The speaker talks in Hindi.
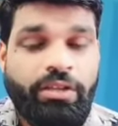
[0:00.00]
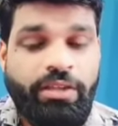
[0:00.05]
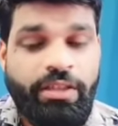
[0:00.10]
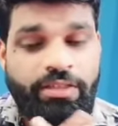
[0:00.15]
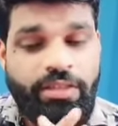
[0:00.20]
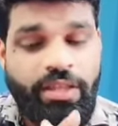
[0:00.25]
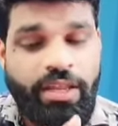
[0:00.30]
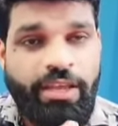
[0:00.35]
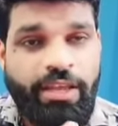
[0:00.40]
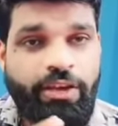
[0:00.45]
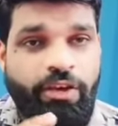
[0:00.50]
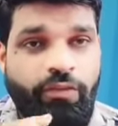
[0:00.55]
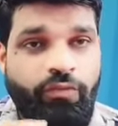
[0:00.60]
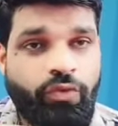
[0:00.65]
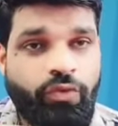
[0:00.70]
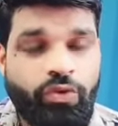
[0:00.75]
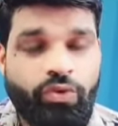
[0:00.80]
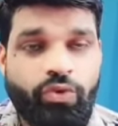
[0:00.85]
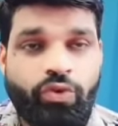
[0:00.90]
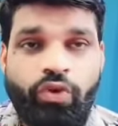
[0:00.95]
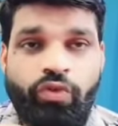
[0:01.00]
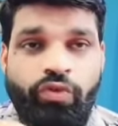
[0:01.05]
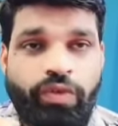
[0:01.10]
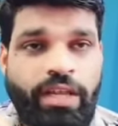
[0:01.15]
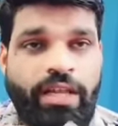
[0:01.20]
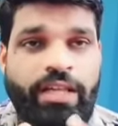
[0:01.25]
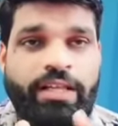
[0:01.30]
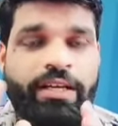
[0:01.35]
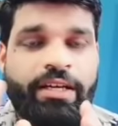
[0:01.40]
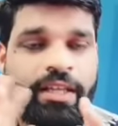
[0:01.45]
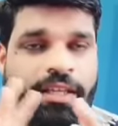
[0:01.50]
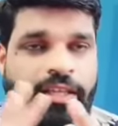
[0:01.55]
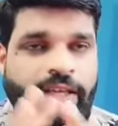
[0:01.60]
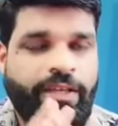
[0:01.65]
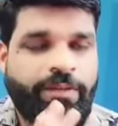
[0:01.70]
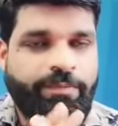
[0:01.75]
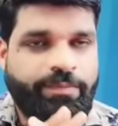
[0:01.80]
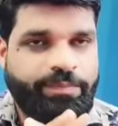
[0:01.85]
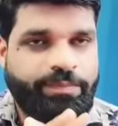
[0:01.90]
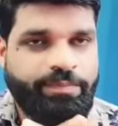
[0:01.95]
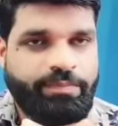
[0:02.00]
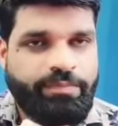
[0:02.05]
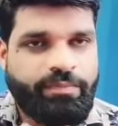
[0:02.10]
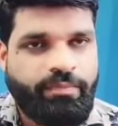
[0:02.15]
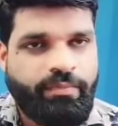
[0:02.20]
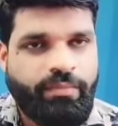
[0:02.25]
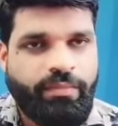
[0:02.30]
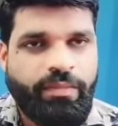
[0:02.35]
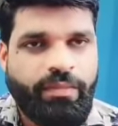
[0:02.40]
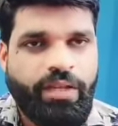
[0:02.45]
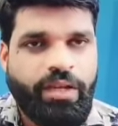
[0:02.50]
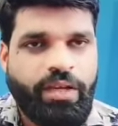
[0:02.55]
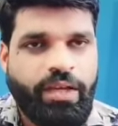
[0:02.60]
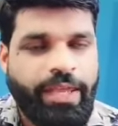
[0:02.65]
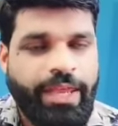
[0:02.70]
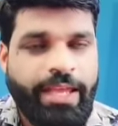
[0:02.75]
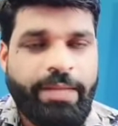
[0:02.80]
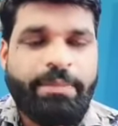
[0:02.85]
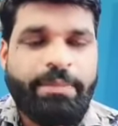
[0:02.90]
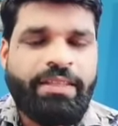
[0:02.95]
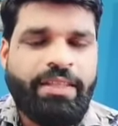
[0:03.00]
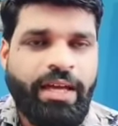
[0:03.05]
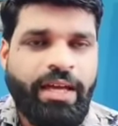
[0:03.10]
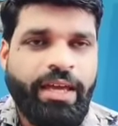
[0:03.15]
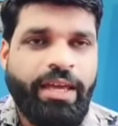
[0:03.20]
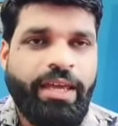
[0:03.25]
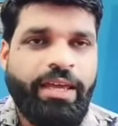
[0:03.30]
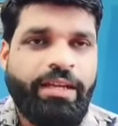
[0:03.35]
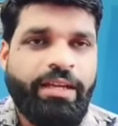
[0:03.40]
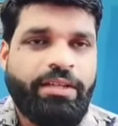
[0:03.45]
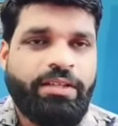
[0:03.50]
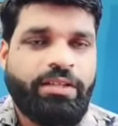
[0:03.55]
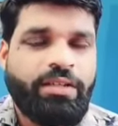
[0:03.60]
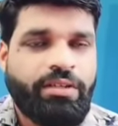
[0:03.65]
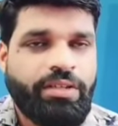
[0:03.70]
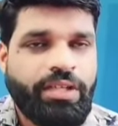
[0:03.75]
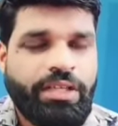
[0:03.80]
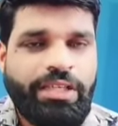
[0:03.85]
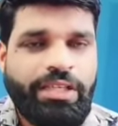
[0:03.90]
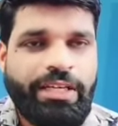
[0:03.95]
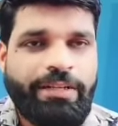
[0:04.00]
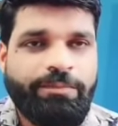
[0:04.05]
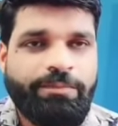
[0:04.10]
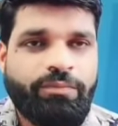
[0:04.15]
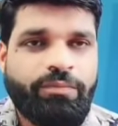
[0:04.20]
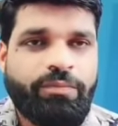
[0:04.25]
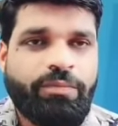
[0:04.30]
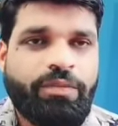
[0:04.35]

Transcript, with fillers: इस तरह के फ़ोटो को वायरल करेंगे एक बंदा है ठीक है